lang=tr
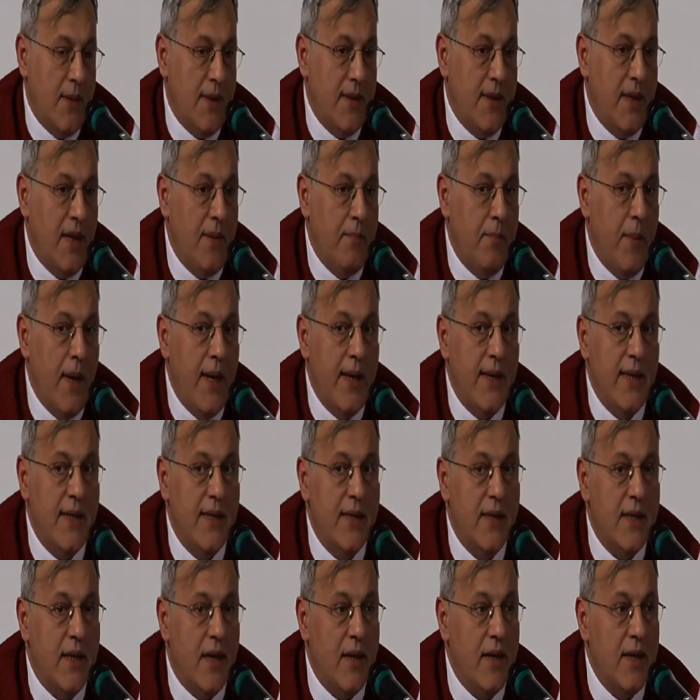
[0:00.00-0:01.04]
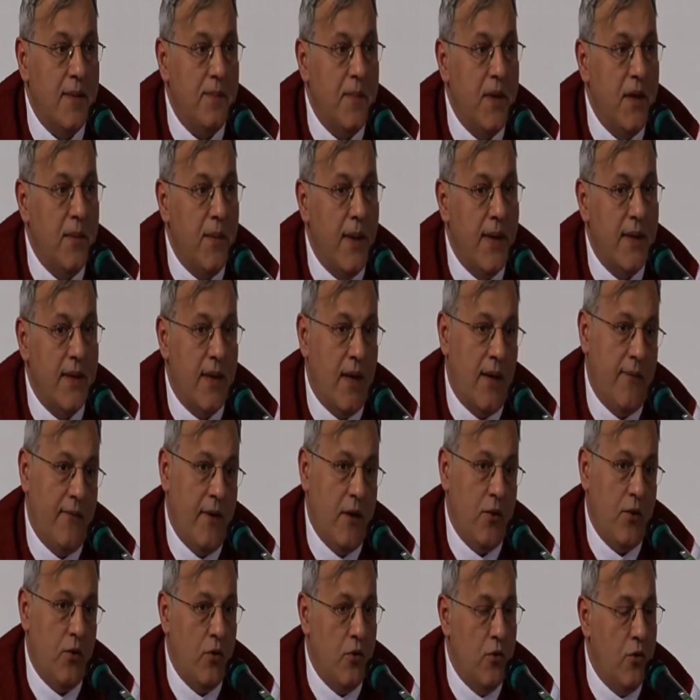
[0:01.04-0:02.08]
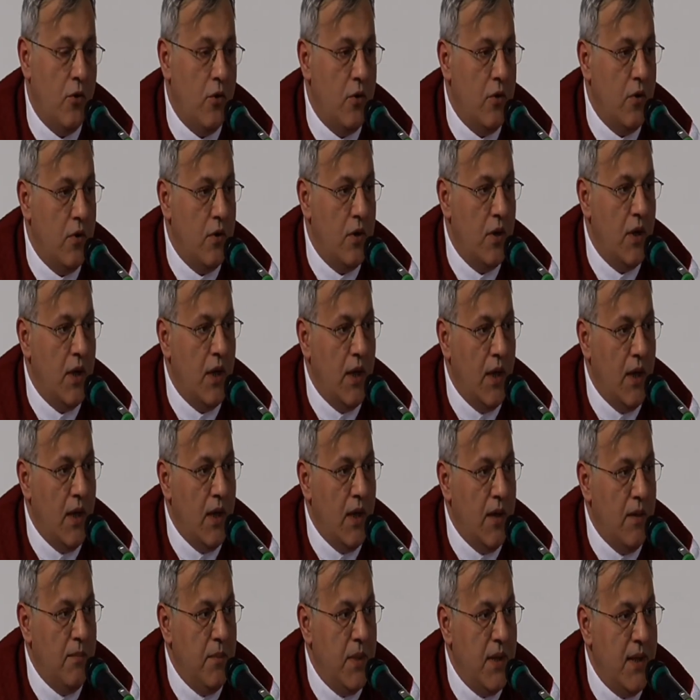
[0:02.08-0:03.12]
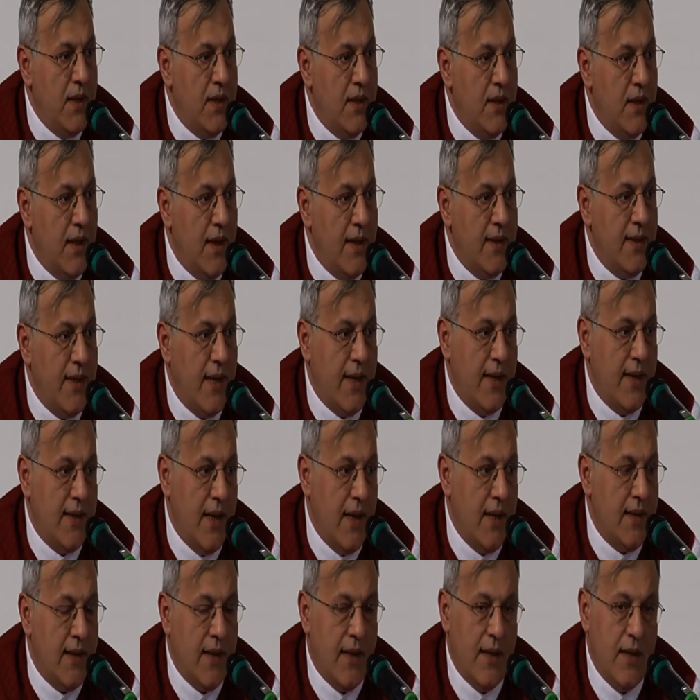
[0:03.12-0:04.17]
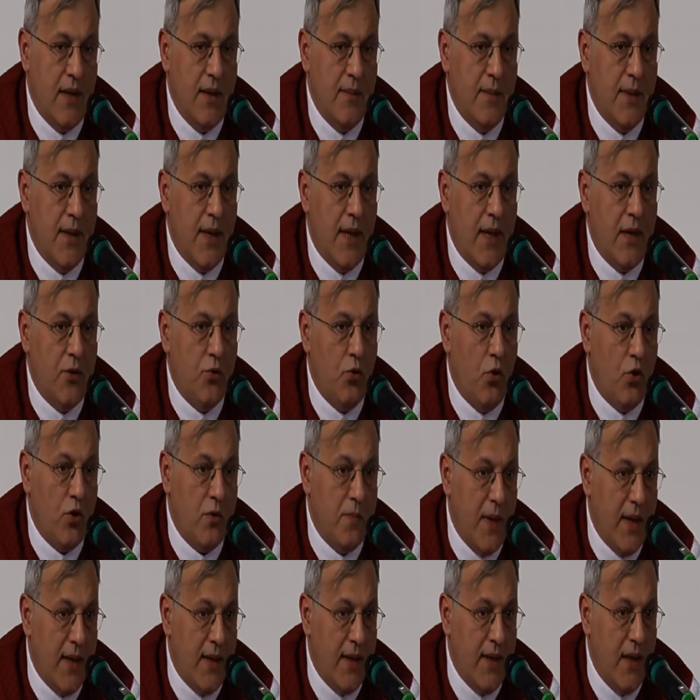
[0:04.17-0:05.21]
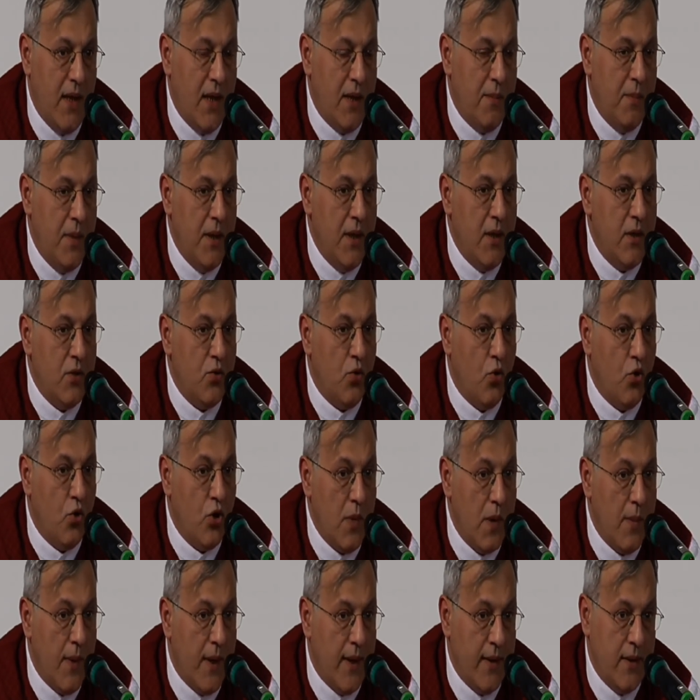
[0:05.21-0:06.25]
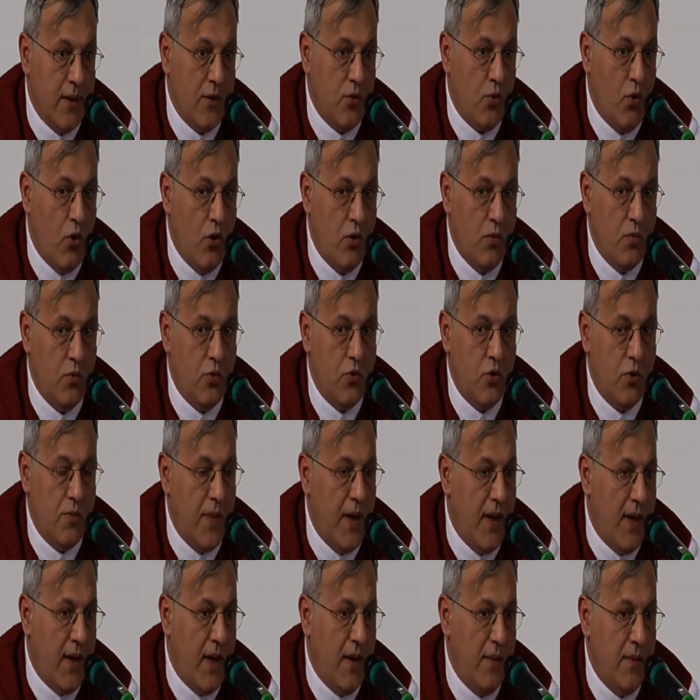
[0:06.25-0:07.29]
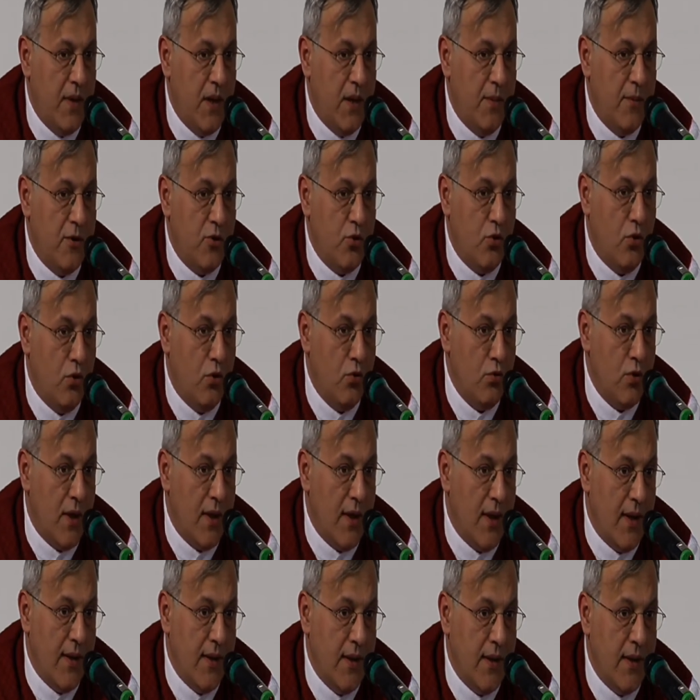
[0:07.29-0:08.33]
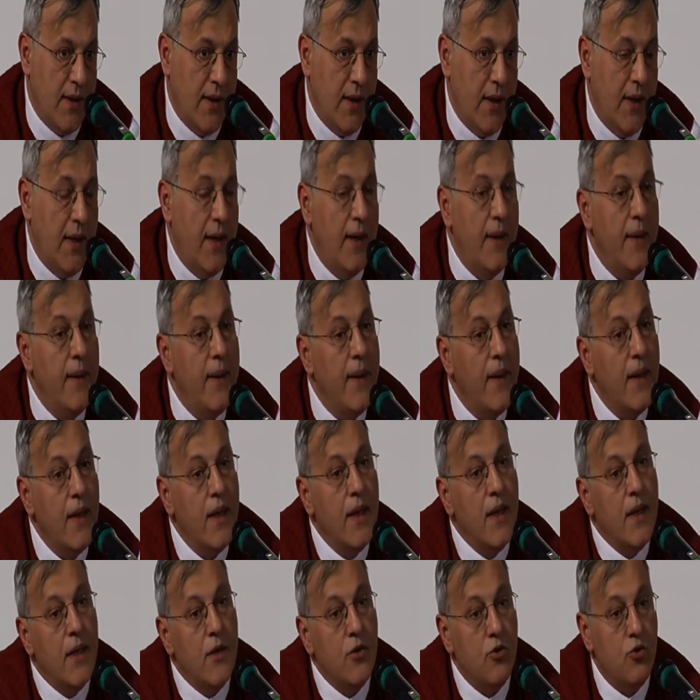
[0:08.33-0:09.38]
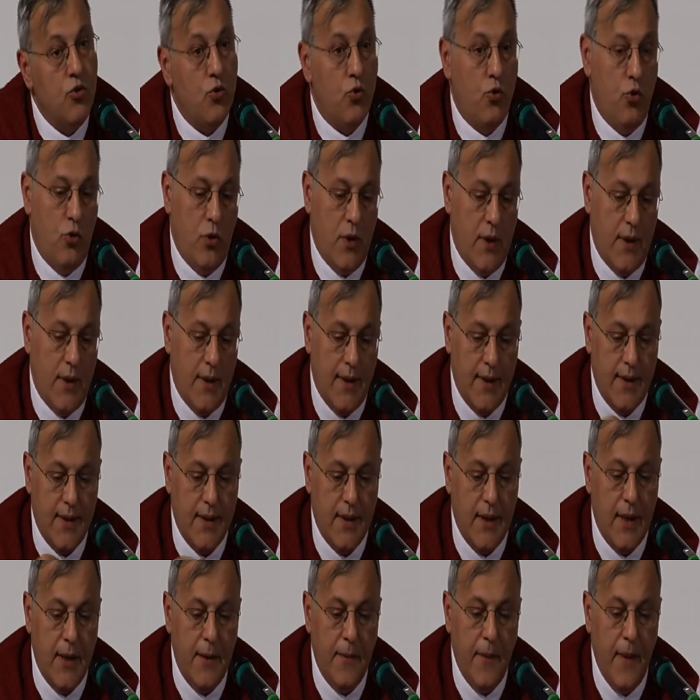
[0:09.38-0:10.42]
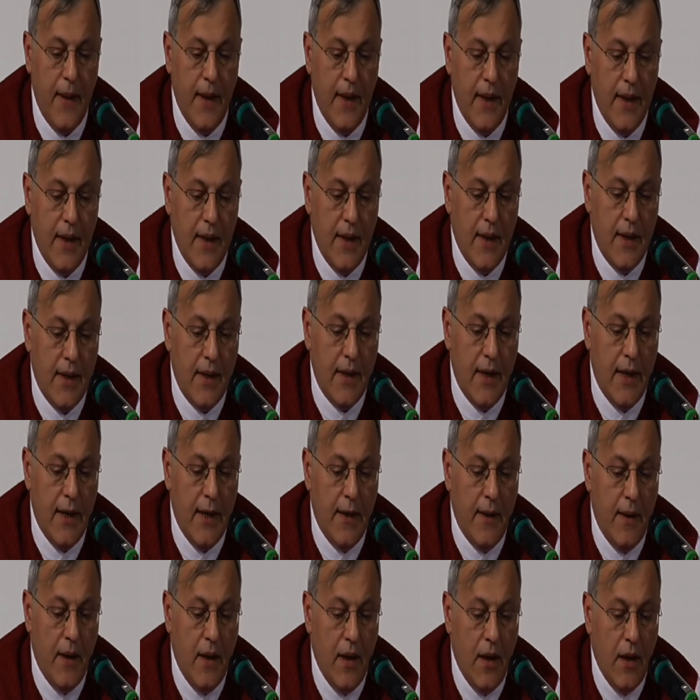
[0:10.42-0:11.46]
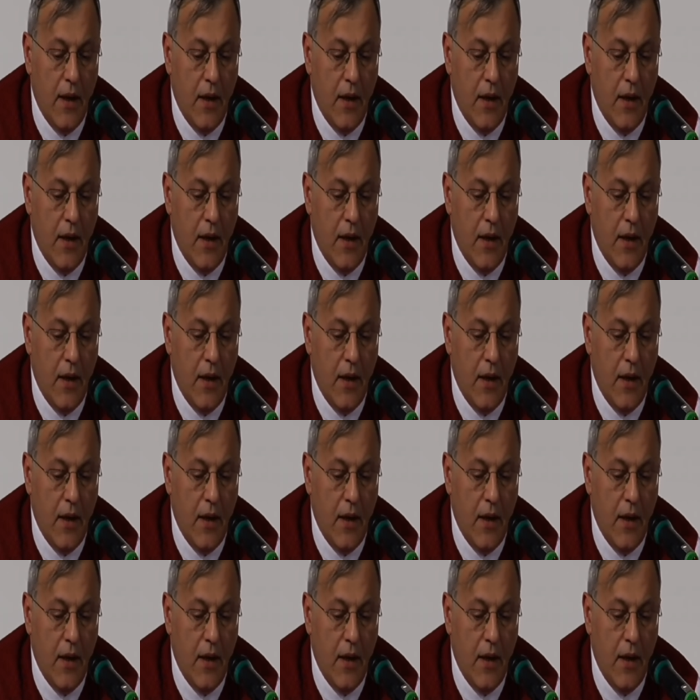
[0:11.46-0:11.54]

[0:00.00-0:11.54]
mesela 5 ziralık bir mesafe koyuyor. Bir zira 80 santim yani 4 metrelik bir koruma bandı koymuş Peygamberimiz konut alanlarıyla su kuyuları arasına. Yine